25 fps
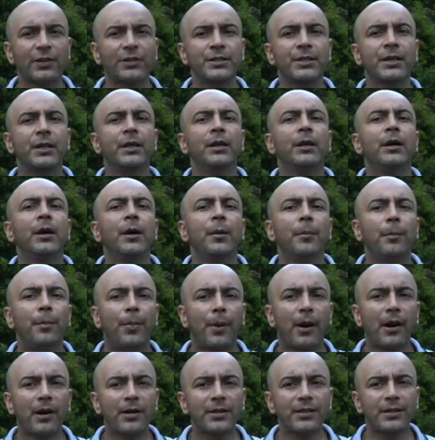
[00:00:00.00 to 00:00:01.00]
భారత్తో
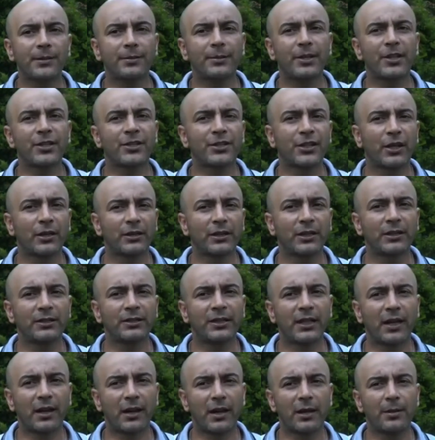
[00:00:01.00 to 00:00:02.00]
సరిహద్దును పంచుకునే
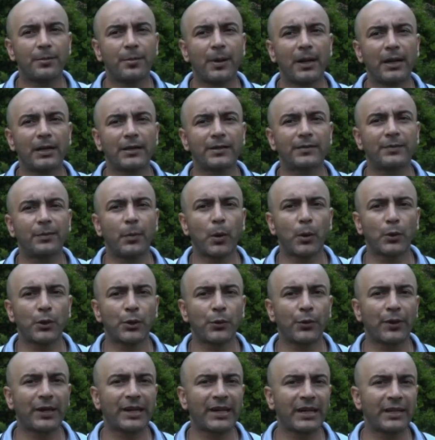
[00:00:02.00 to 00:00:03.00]
ప్రాంతాలన్నీ ఇంకా నీట
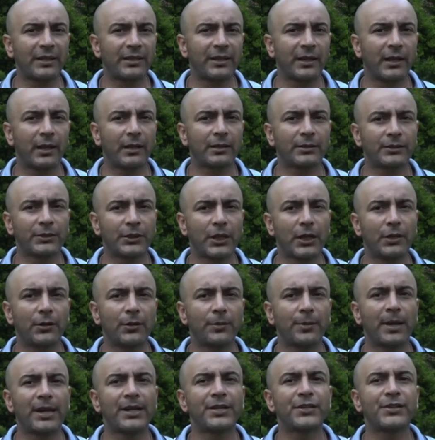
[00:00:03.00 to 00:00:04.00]
మునిగే ఉన్నాయి
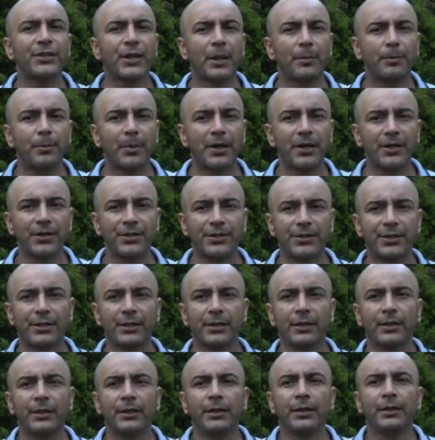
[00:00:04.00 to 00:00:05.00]
కాఠ్మండూలో
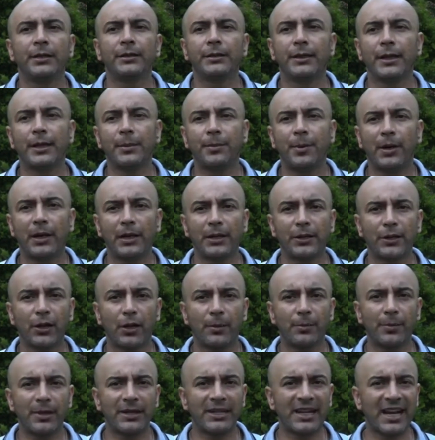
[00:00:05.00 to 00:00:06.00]
నీళ్లతో నిండిన వీధుల
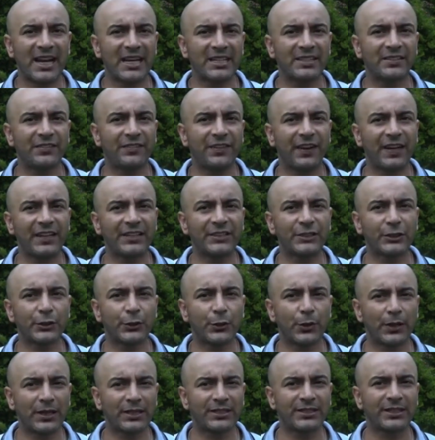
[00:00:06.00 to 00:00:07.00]
చిత్రాలు
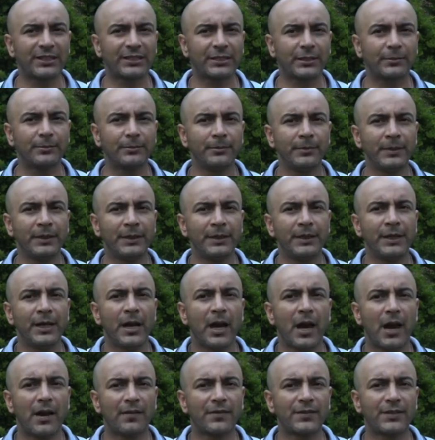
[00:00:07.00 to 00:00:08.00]
వీడియోలు సోషల్
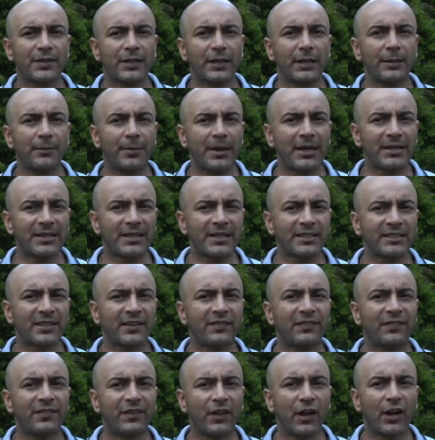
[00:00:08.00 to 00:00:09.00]
మీడియాలో హల్చల్ చేశాయి
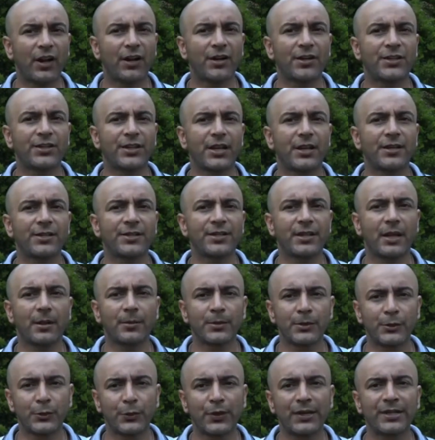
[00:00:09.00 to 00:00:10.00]
దీంతో
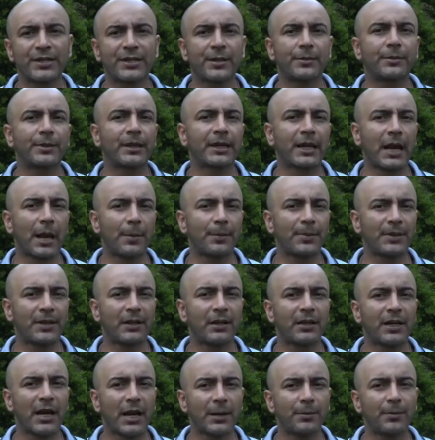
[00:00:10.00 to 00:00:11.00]
నేపాల్ ప్రభుత్వంపై తీవ్ర
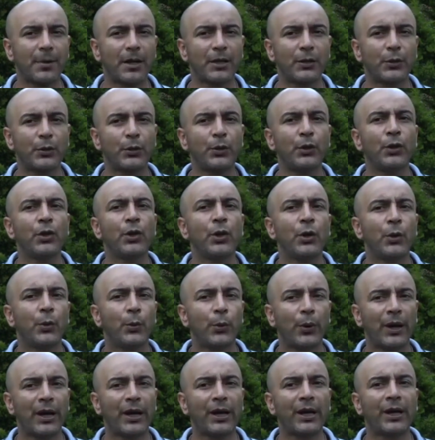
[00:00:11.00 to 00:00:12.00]
స్థాయిలో విమర్శలు
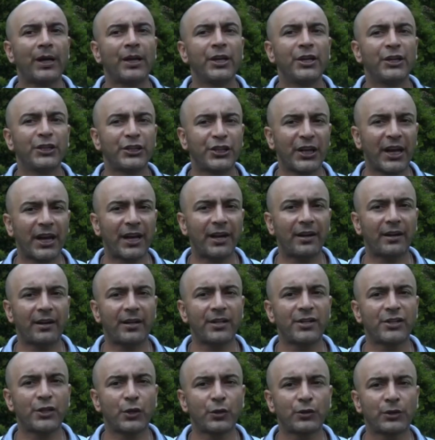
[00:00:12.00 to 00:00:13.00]
వచ్చాయి
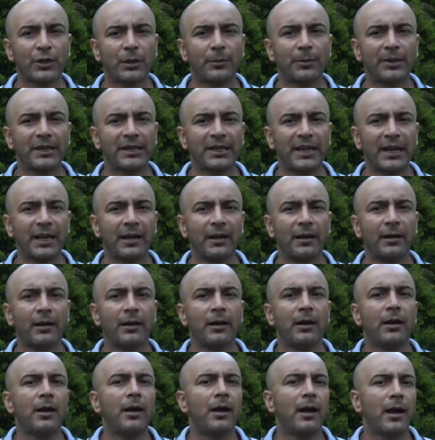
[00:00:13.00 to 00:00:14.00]
ప్రస్తుతం మబ్బుపట్టి ఉంది
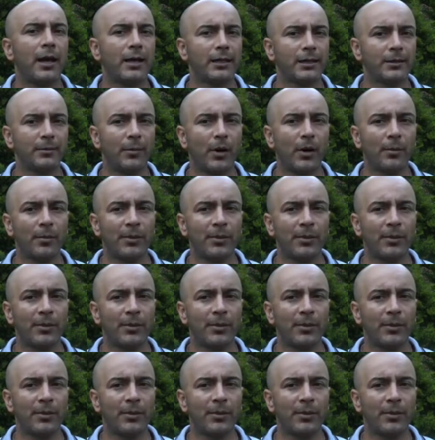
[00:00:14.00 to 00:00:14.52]
కానీ కోషి